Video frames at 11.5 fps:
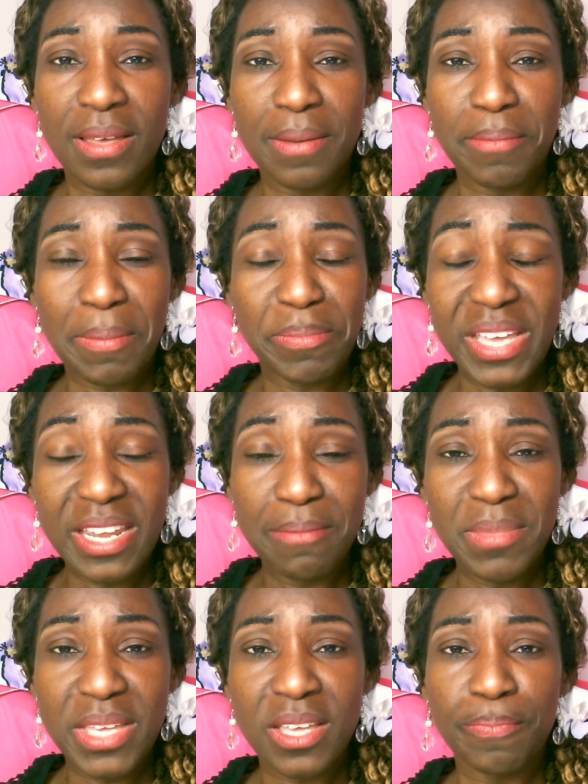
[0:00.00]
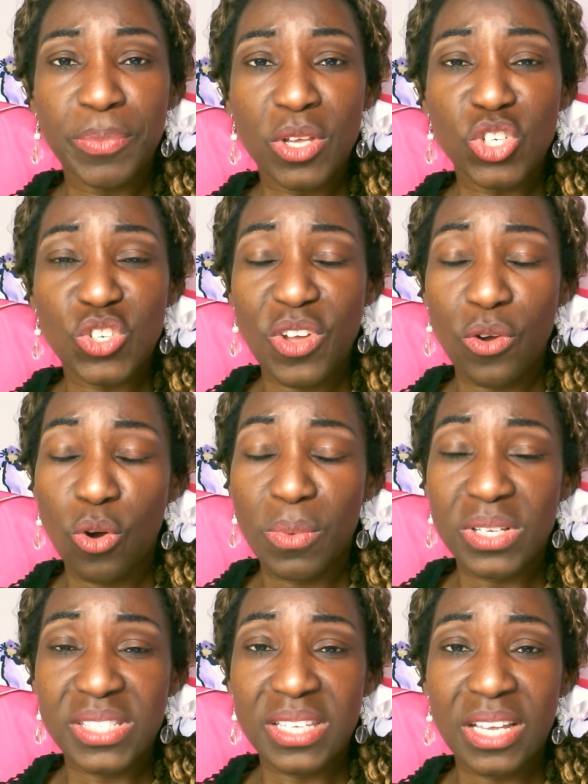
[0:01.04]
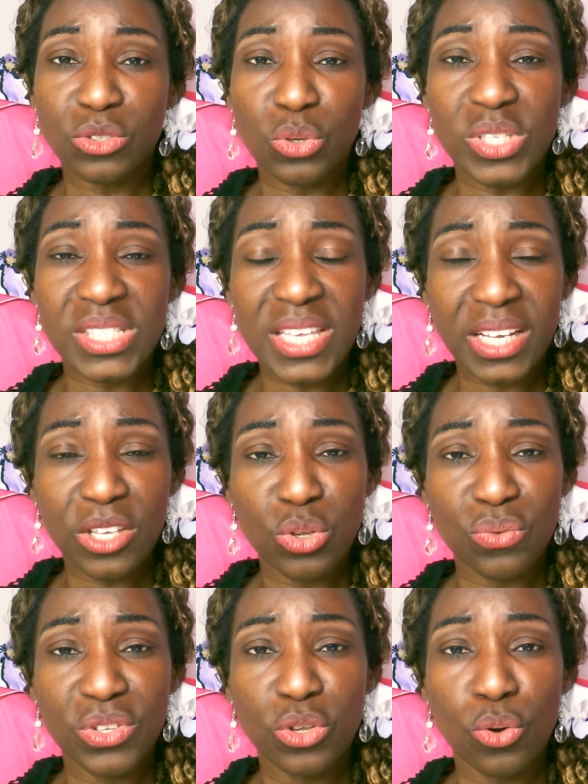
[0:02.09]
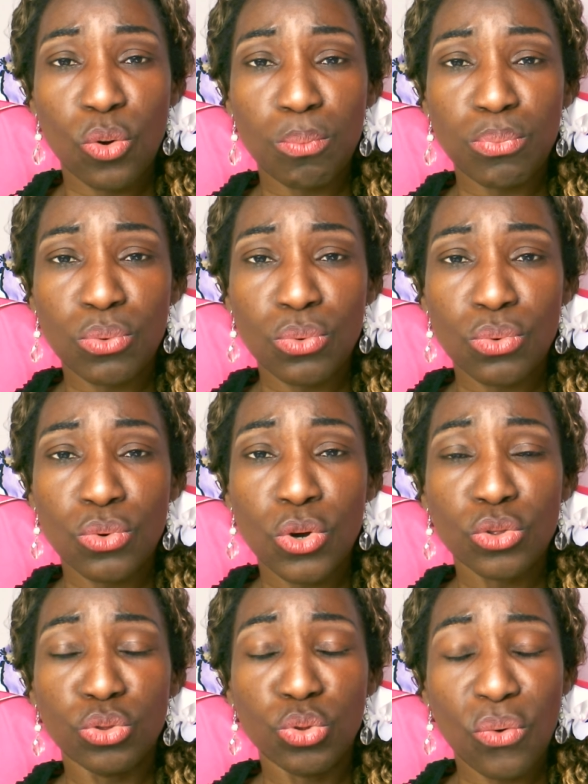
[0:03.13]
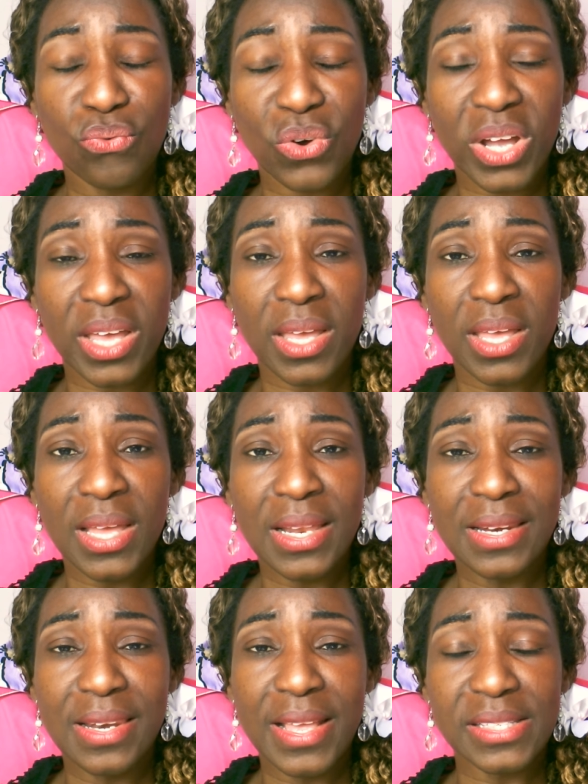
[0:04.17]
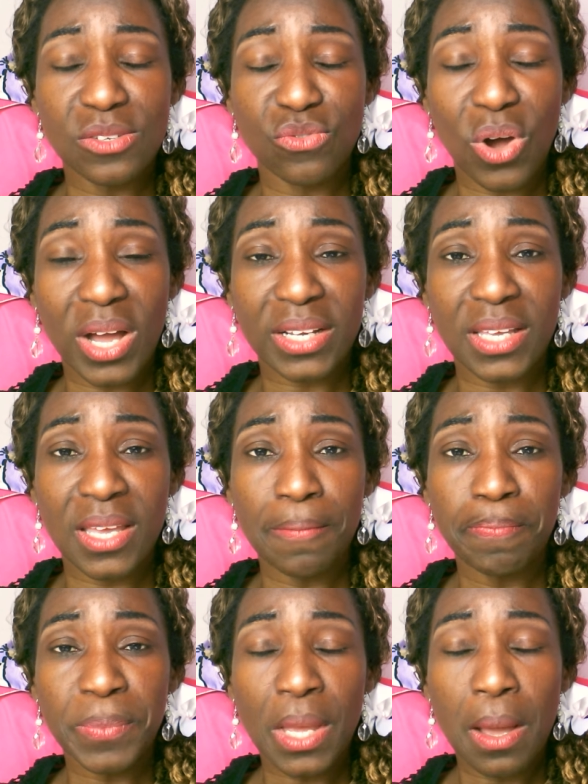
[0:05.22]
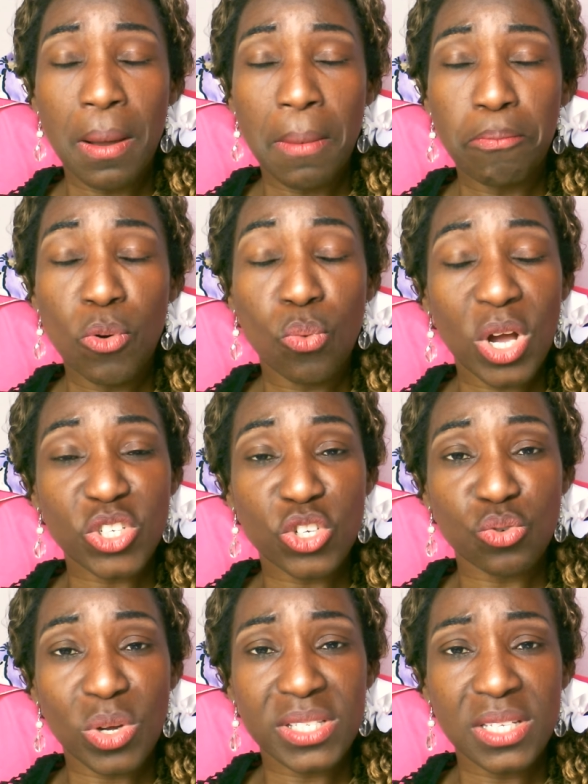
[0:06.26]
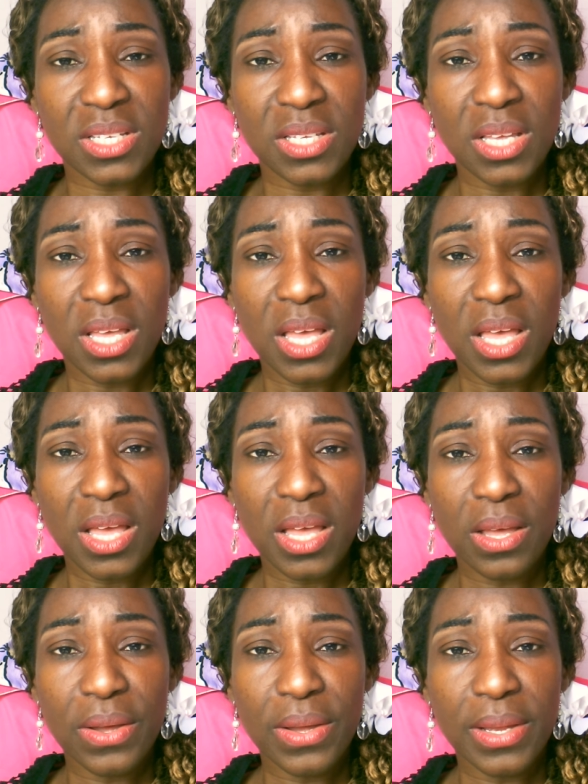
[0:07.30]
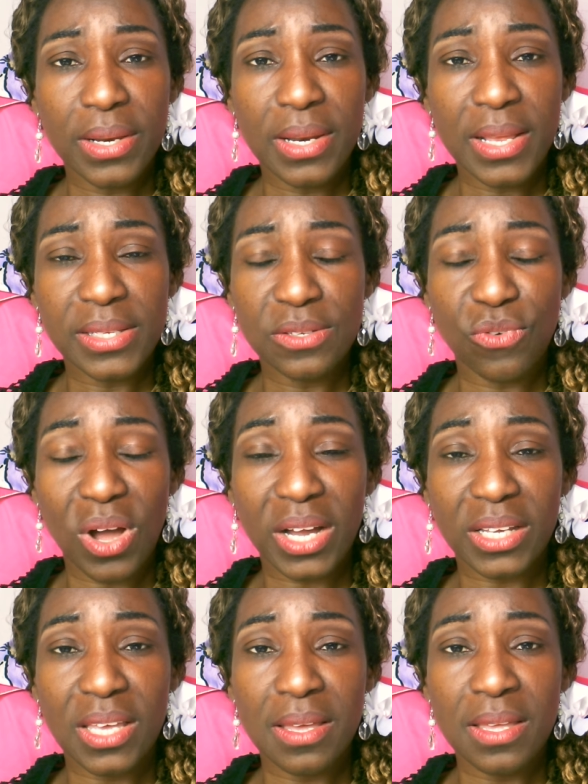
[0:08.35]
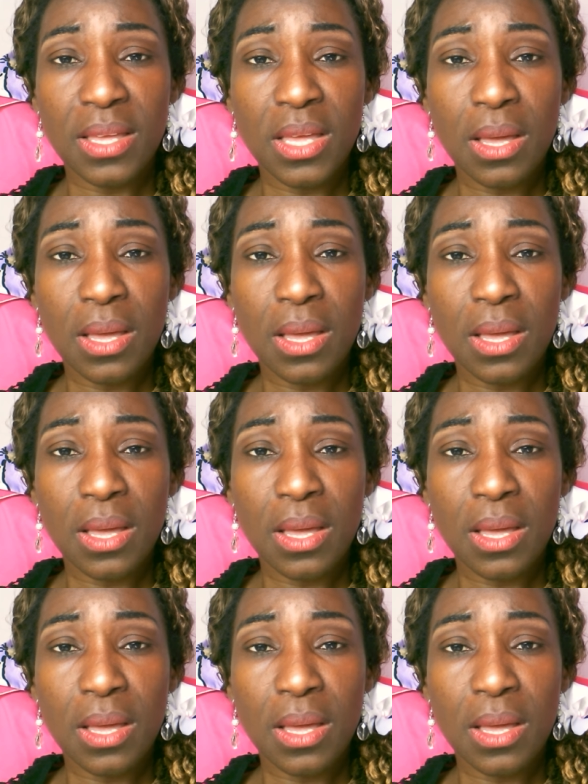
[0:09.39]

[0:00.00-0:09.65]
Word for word: euh, mes bien-aimés, je vais commencer quelques séries de vidéos pour nos frères les Ivoiriens. Pourquoi j'ai choisi les Ivoiriens